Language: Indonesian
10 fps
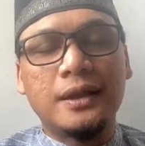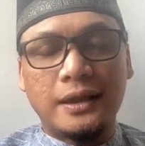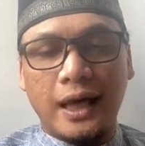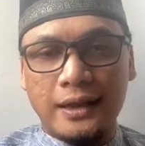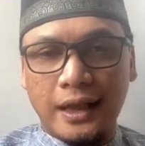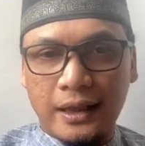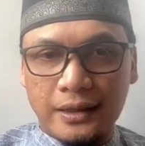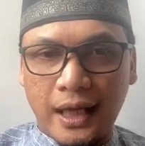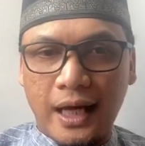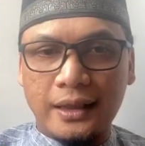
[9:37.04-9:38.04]

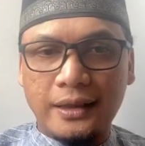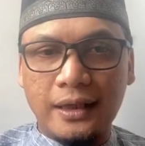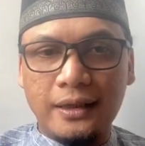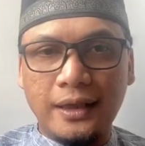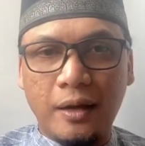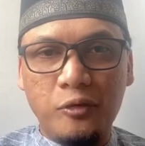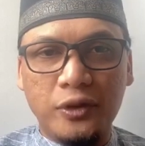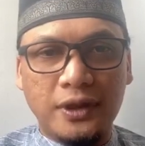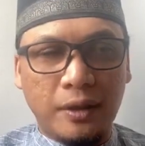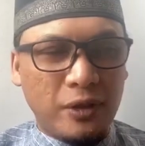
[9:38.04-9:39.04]
ketaatan-ketaatan
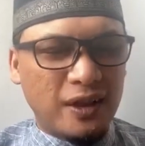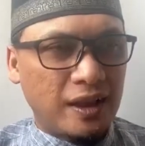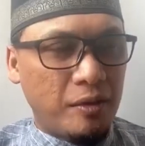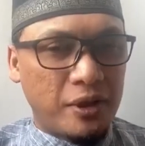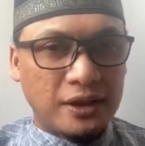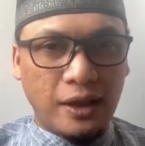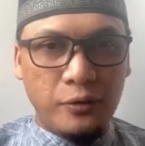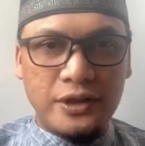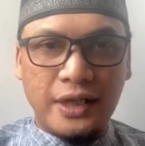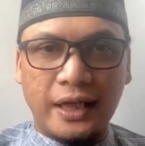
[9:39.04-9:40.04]
namun kita tidak
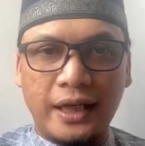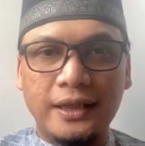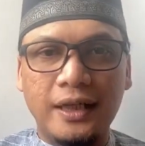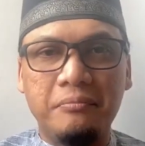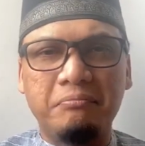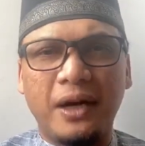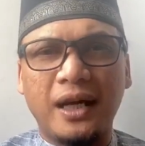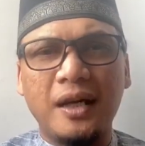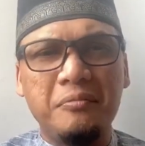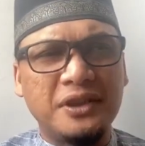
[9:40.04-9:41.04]
mengetahui caranya,
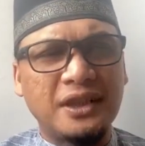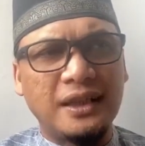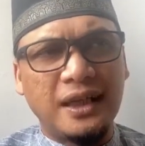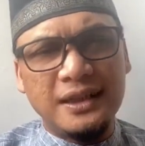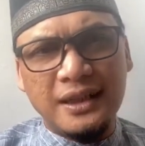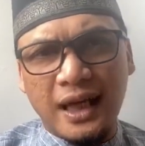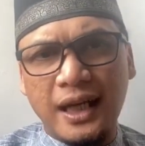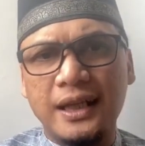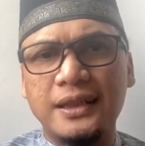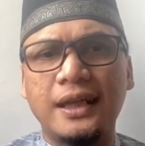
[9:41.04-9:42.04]
maka bisa jadi
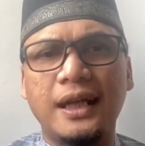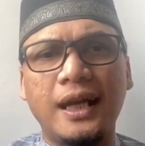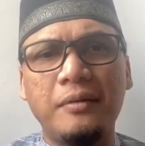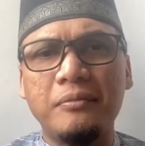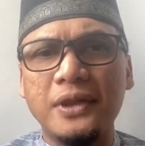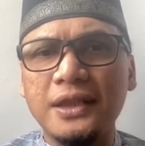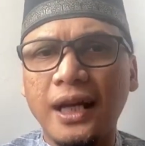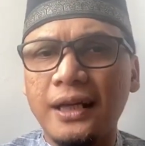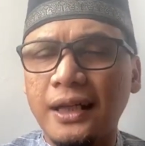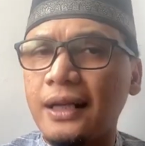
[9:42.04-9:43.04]
salah kita dalam
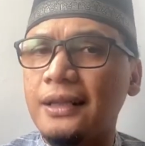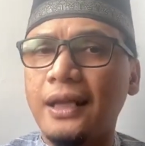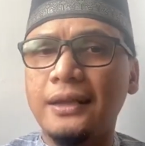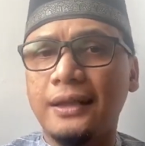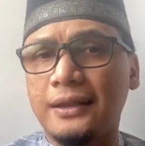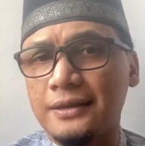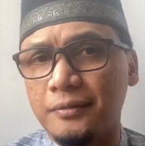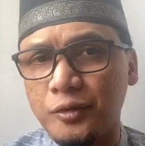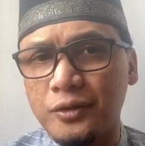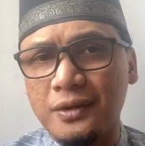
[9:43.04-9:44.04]
menjalankan ketaatan
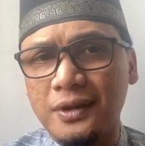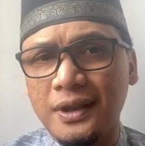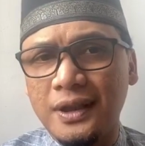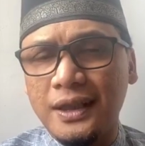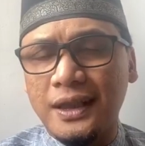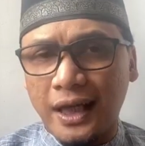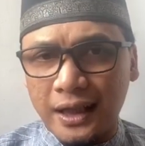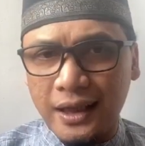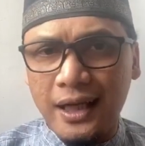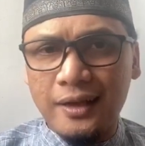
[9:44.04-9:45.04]
tersebut.
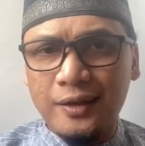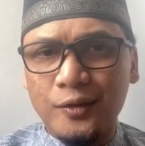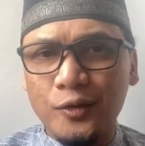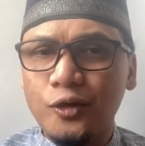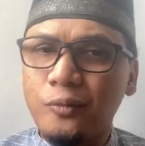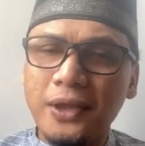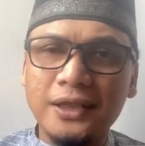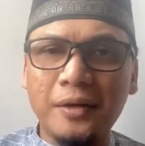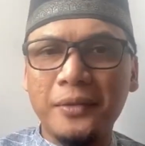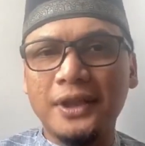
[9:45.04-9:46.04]
Karena untuk
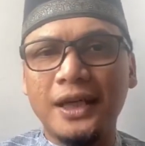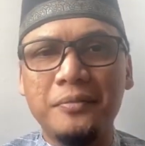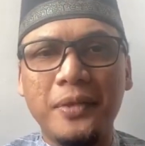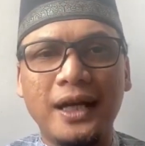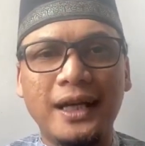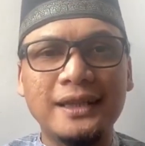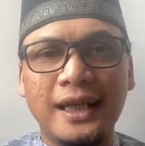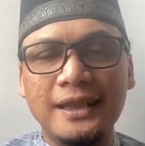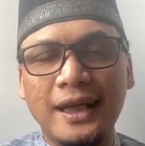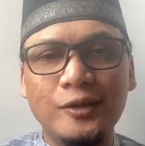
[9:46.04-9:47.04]
masalah-masalah ibadah
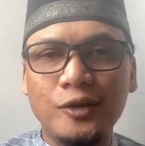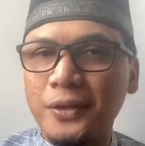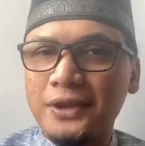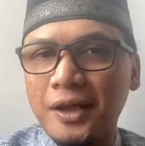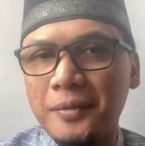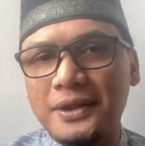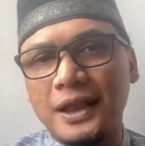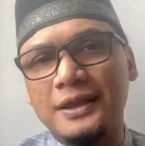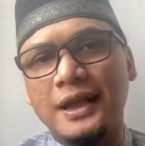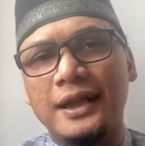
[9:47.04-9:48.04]
saja, untuk
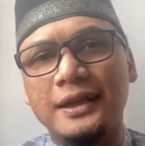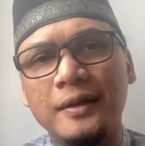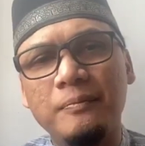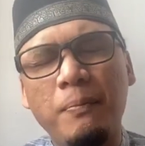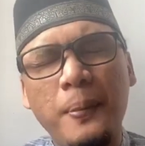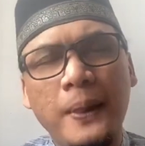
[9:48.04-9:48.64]
masalah-masalah ketaatan,